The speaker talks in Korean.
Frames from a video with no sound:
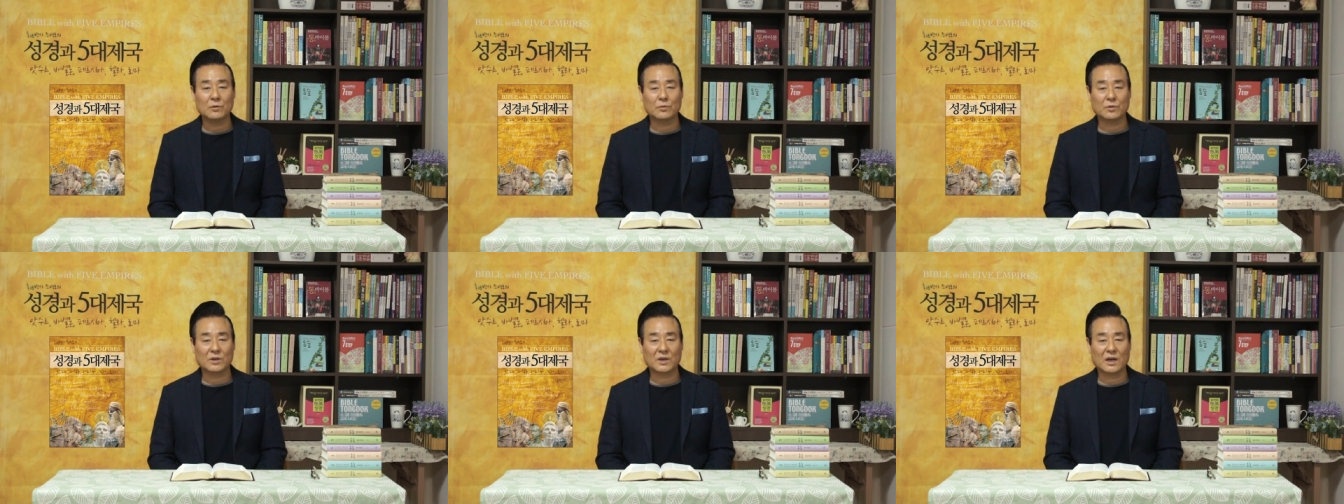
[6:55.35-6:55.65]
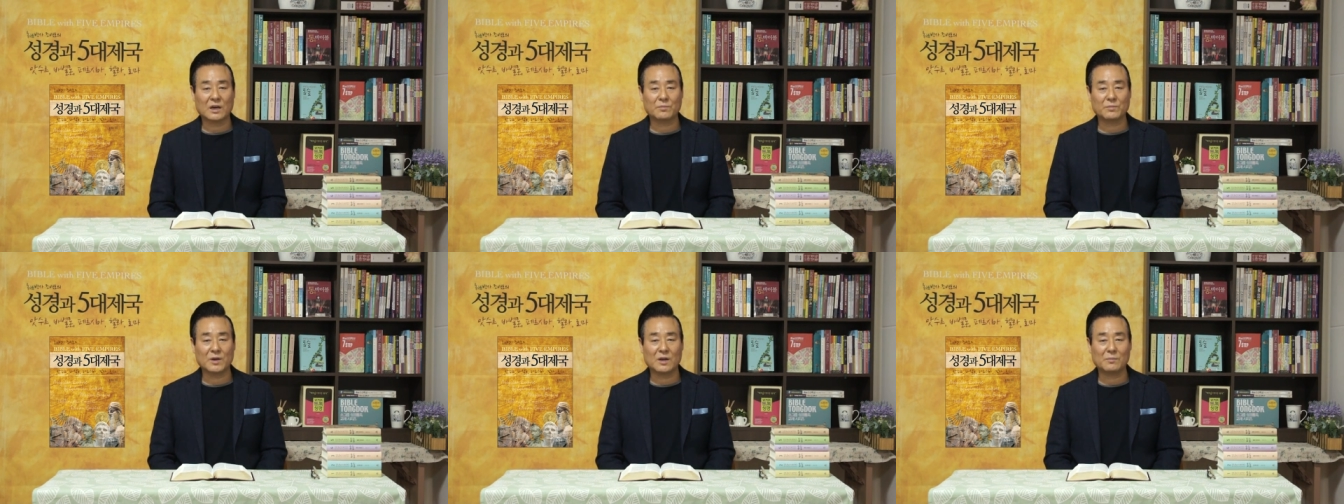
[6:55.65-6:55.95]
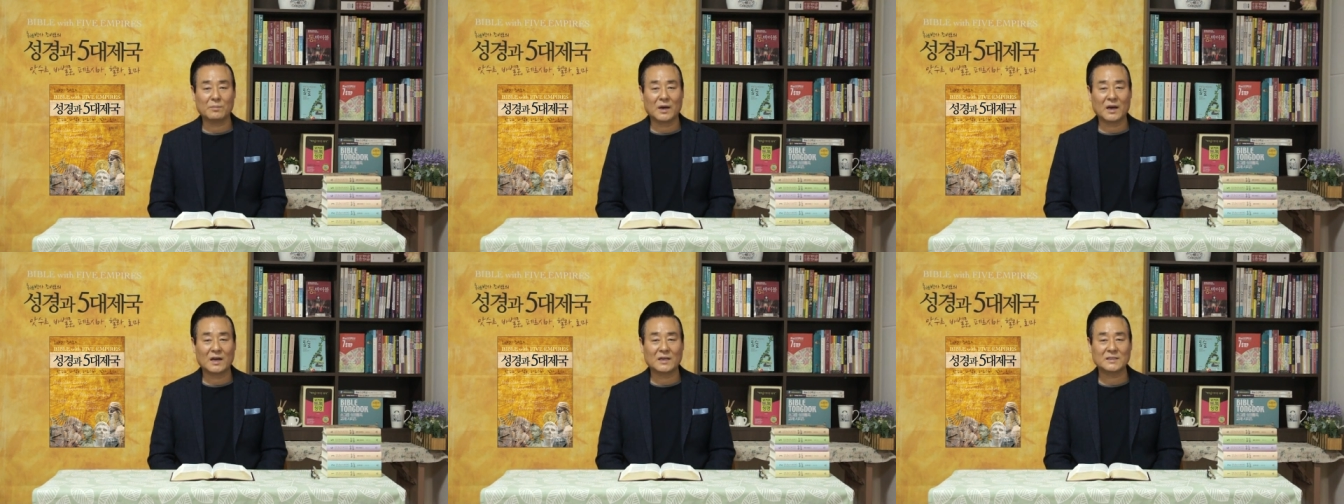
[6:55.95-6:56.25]
우리가
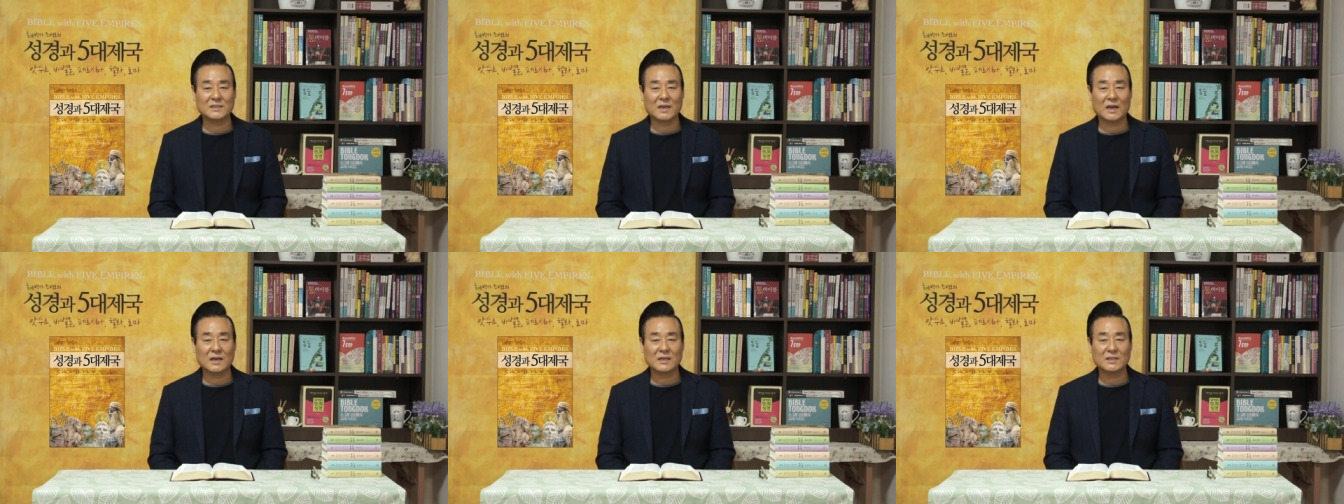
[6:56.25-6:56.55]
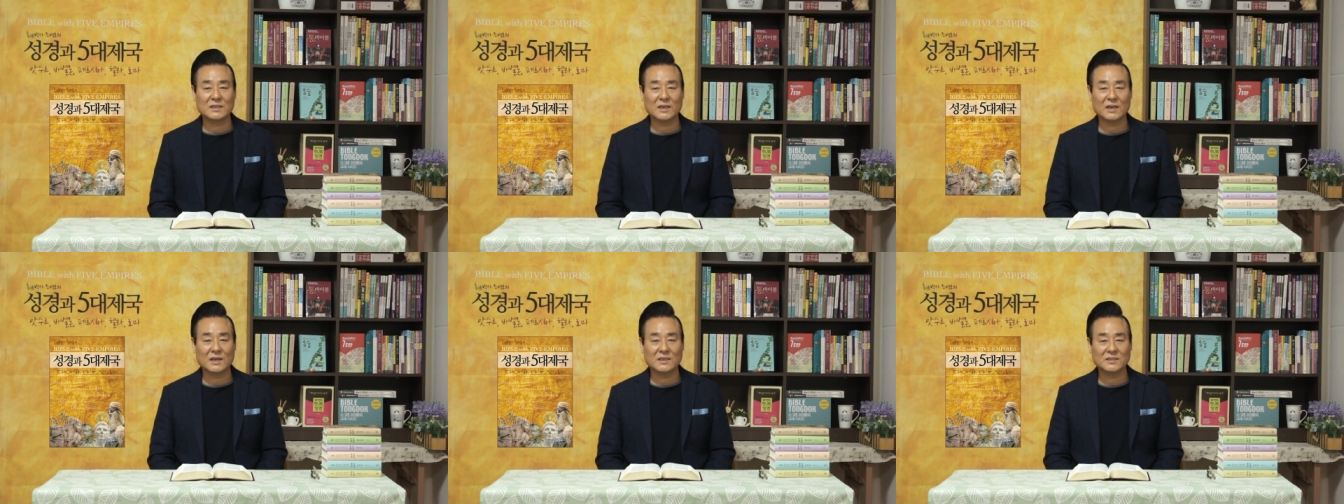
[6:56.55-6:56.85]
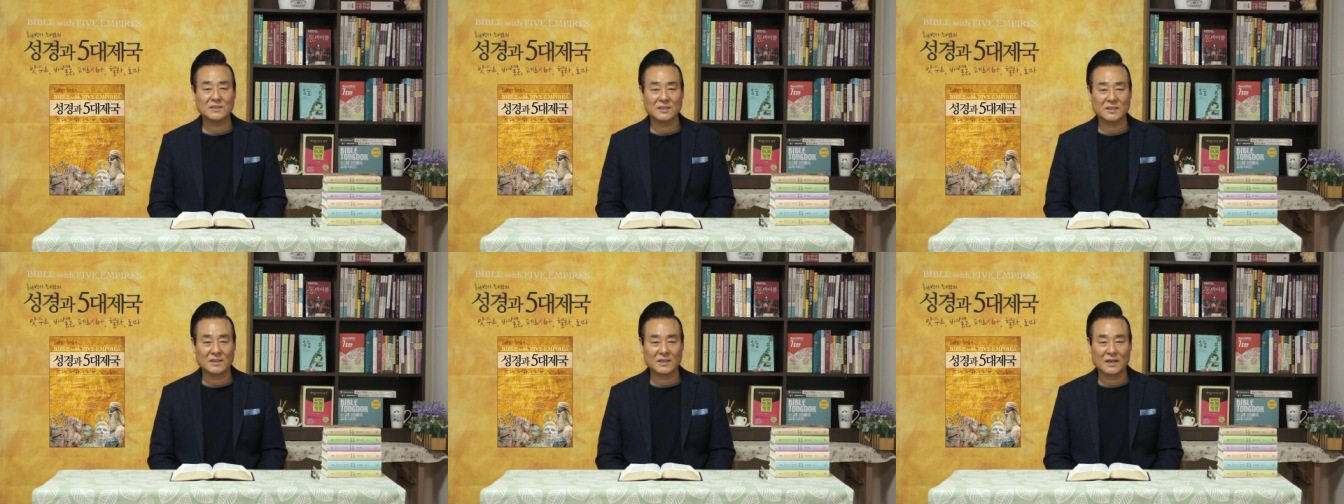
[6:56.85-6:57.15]
멸망하지 않게
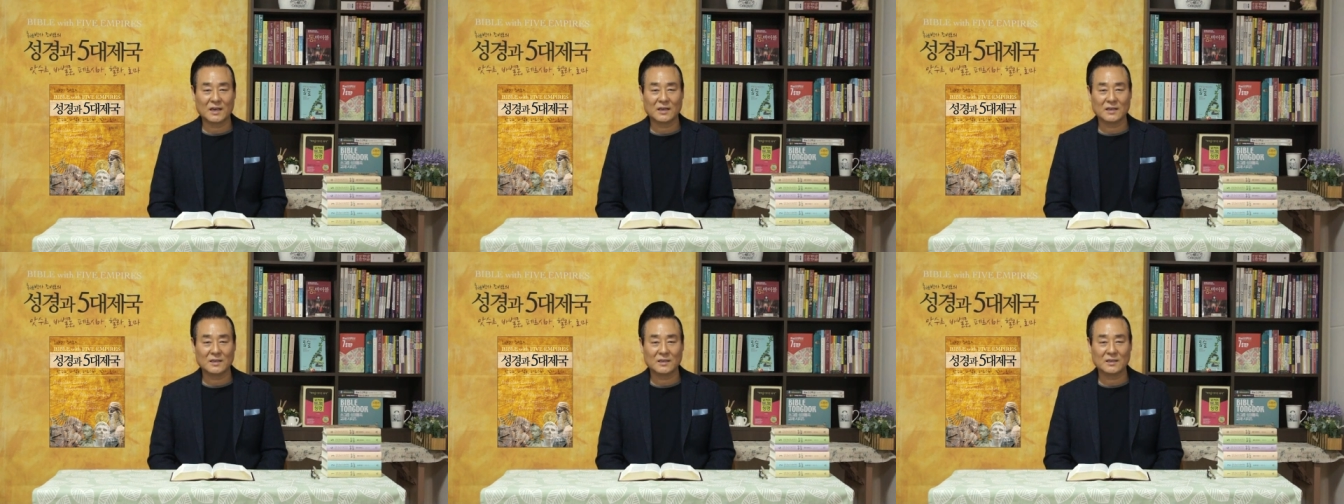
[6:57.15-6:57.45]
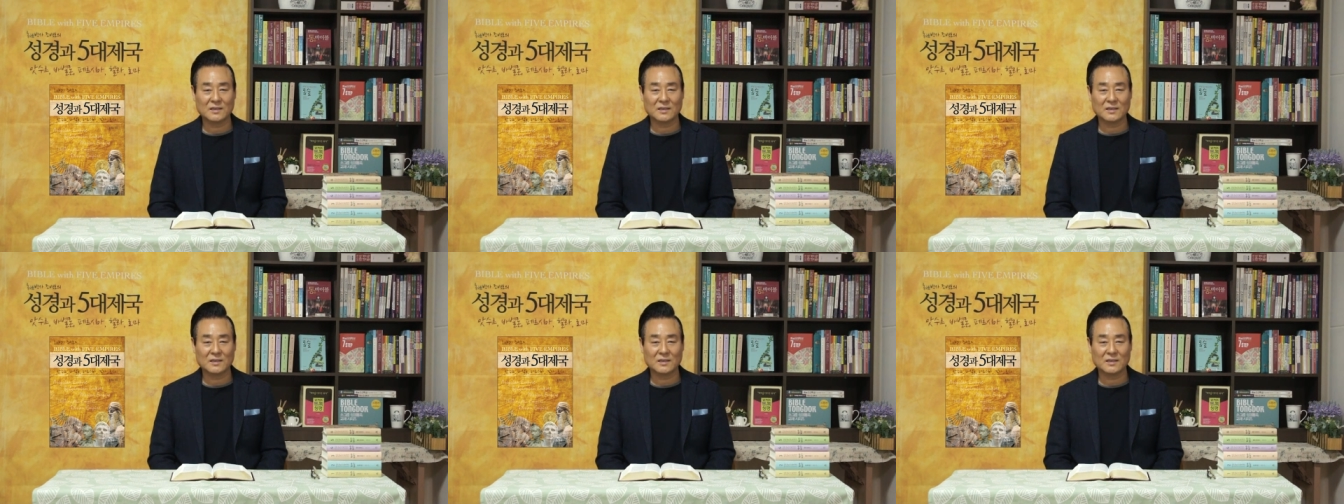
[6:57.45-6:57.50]
하시리라.